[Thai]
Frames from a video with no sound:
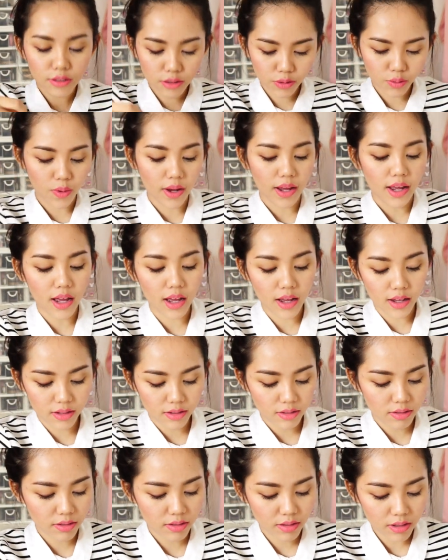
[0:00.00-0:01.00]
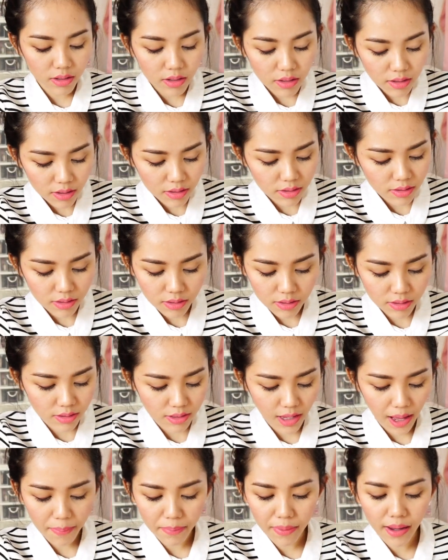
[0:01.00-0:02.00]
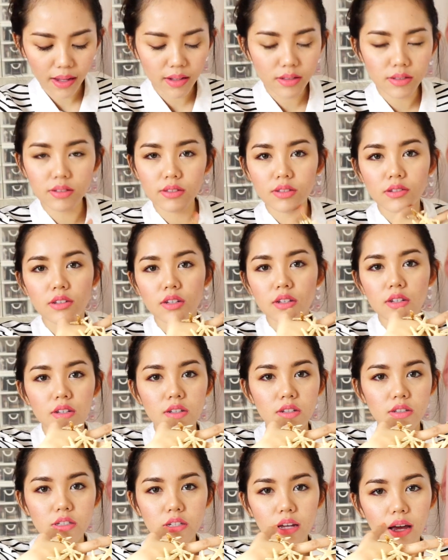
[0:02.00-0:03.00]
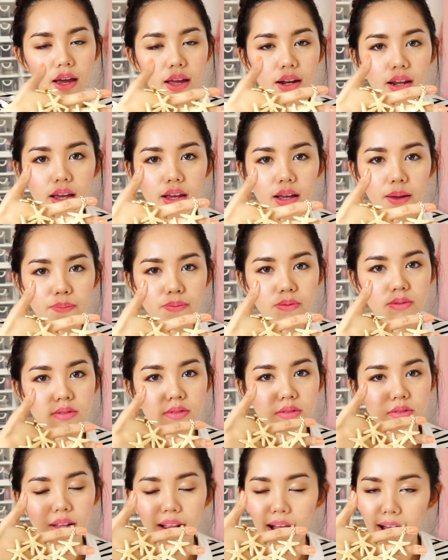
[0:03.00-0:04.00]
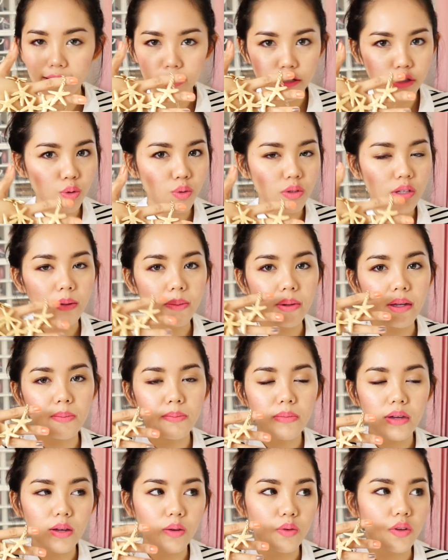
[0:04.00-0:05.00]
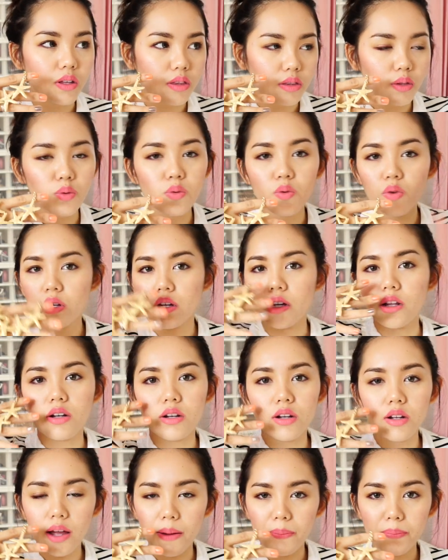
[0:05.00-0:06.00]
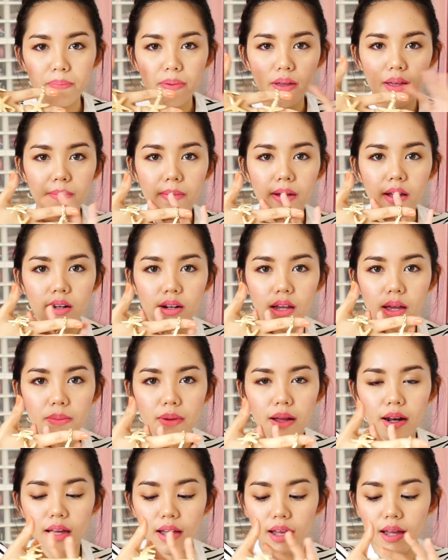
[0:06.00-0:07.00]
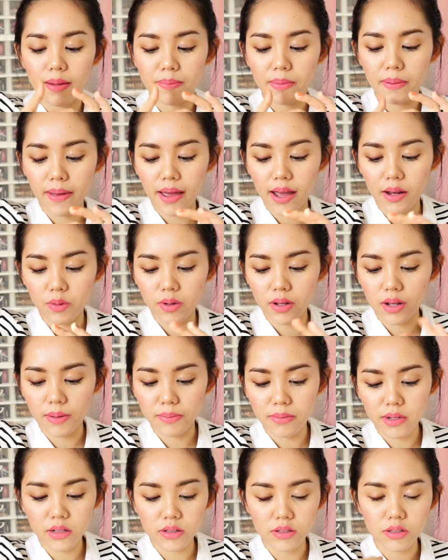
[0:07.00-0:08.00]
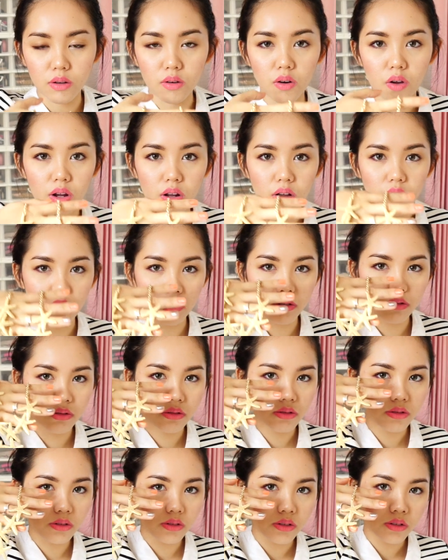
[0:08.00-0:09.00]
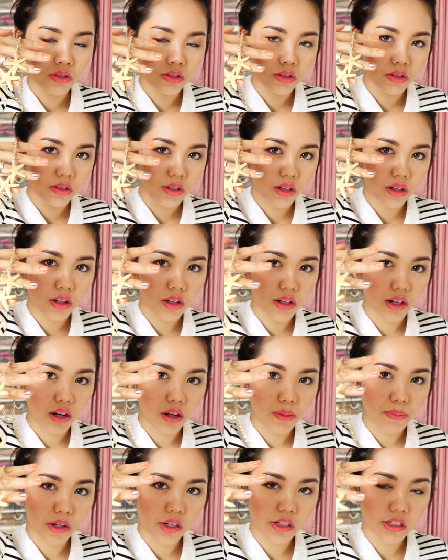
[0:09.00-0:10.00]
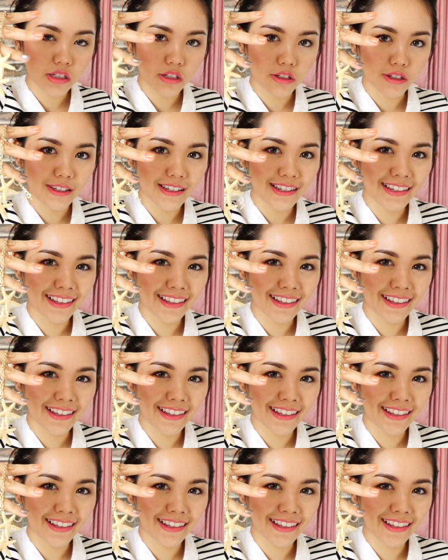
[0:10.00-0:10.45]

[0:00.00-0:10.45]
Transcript: สวยอะคือสามารถใช้ได้กับหลายชุดที่พีทมีอยู่ในตู้เลยแล้วก็แฮปปี้มากได้มาราคาไม่แพงด้วยอะไม่ถึง200หรอกถ้าเกินนั้นก็ไม่ค่อยซื้อ